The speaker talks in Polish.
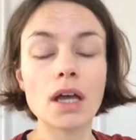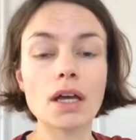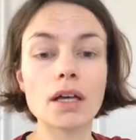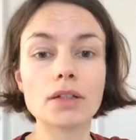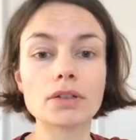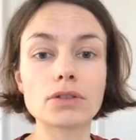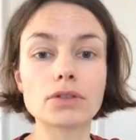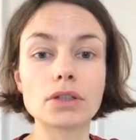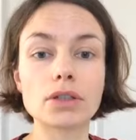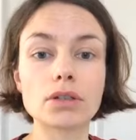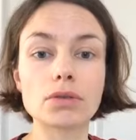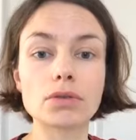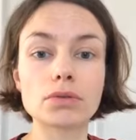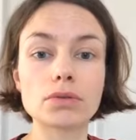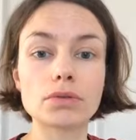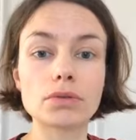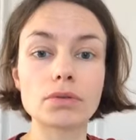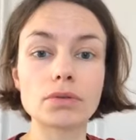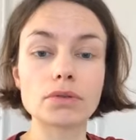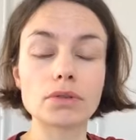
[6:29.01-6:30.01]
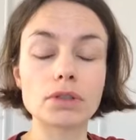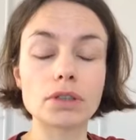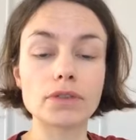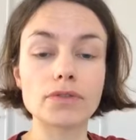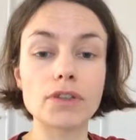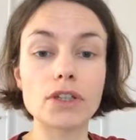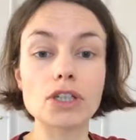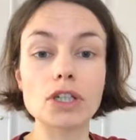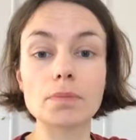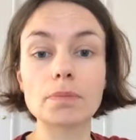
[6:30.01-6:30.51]
y, do tych ludu, do tych
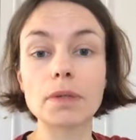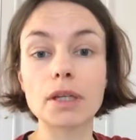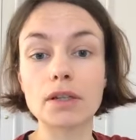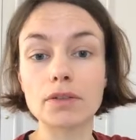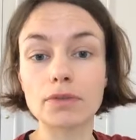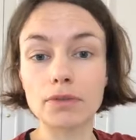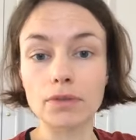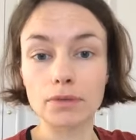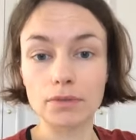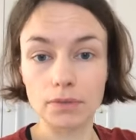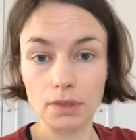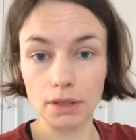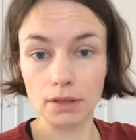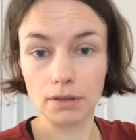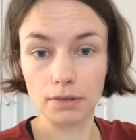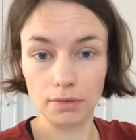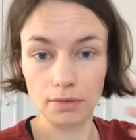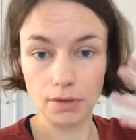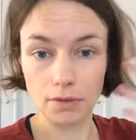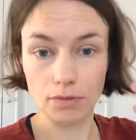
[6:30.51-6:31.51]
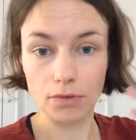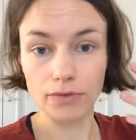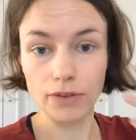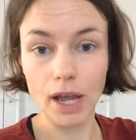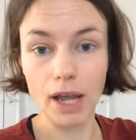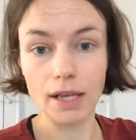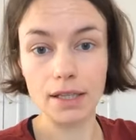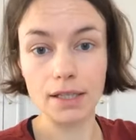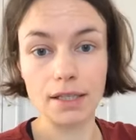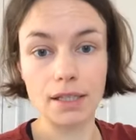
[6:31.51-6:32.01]
wierzeń pier, tych
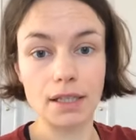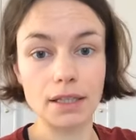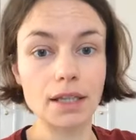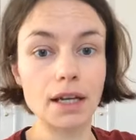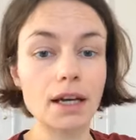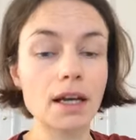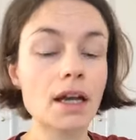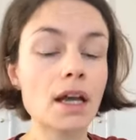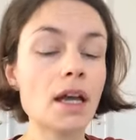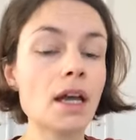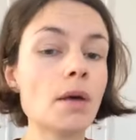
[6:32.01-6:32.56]
słowiańskich, tak?